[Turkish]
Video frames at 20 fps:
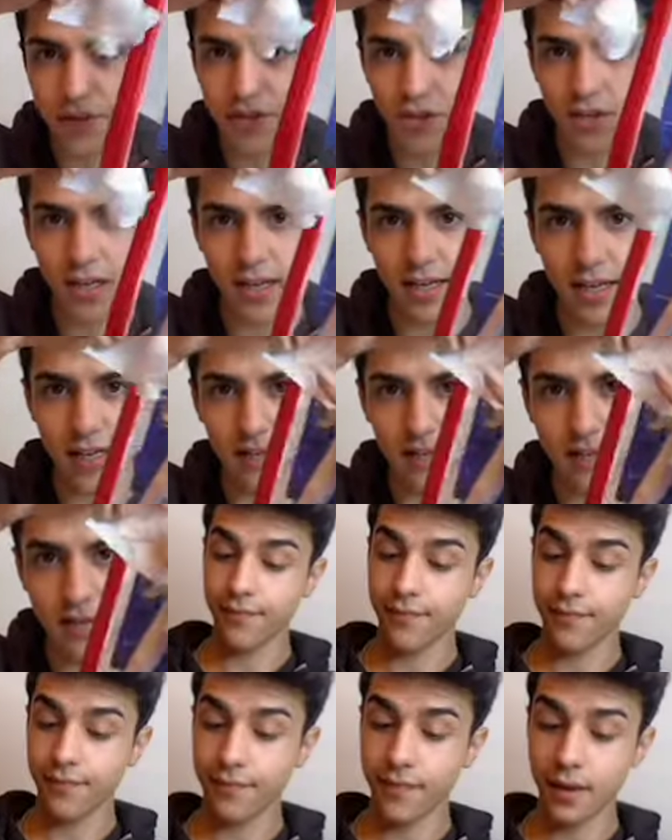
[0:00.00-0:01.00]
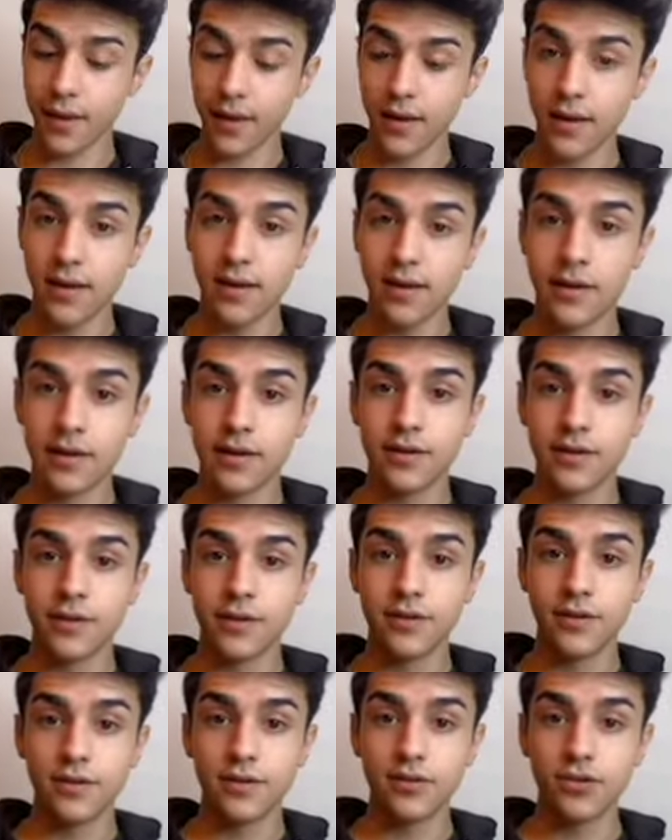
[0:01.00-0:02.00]
peçete.
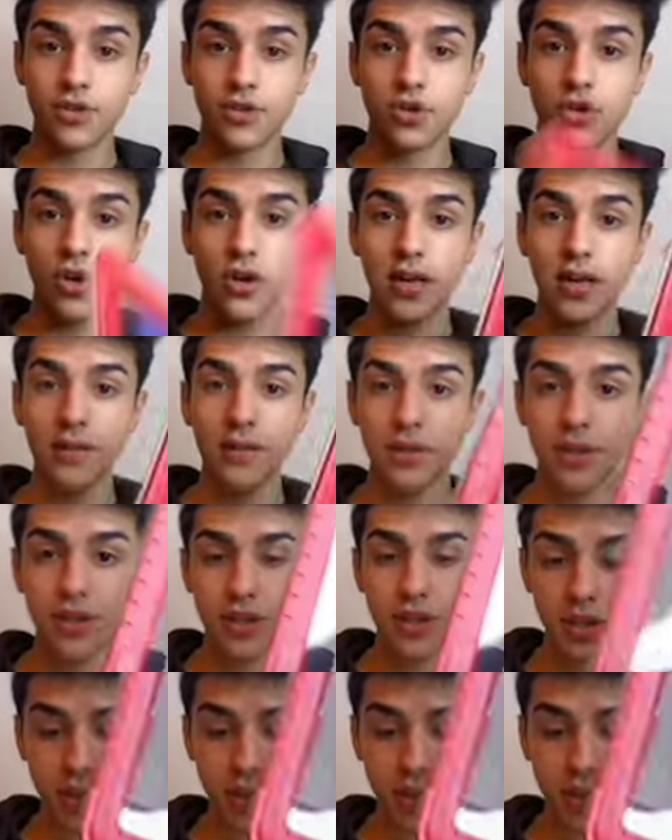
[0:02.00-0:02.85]
Şöyle bir şey